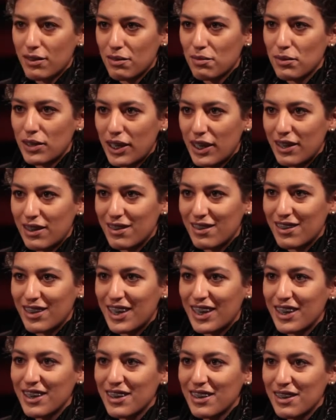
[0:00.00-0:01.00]
das mulheres,
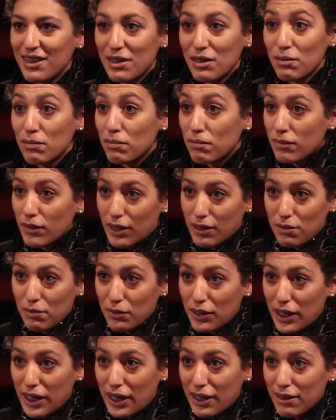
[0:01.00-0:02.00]
né? as
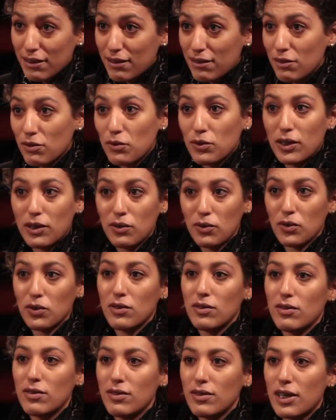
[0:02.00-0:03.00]
mulheres discutem
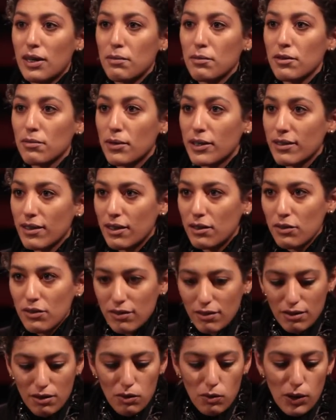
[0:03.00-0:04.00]
todos os temas, mas Sim. aí
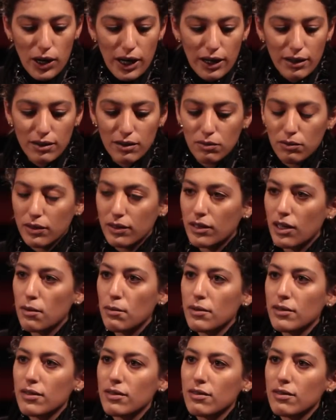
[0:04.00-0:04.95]
nos enquadram em temas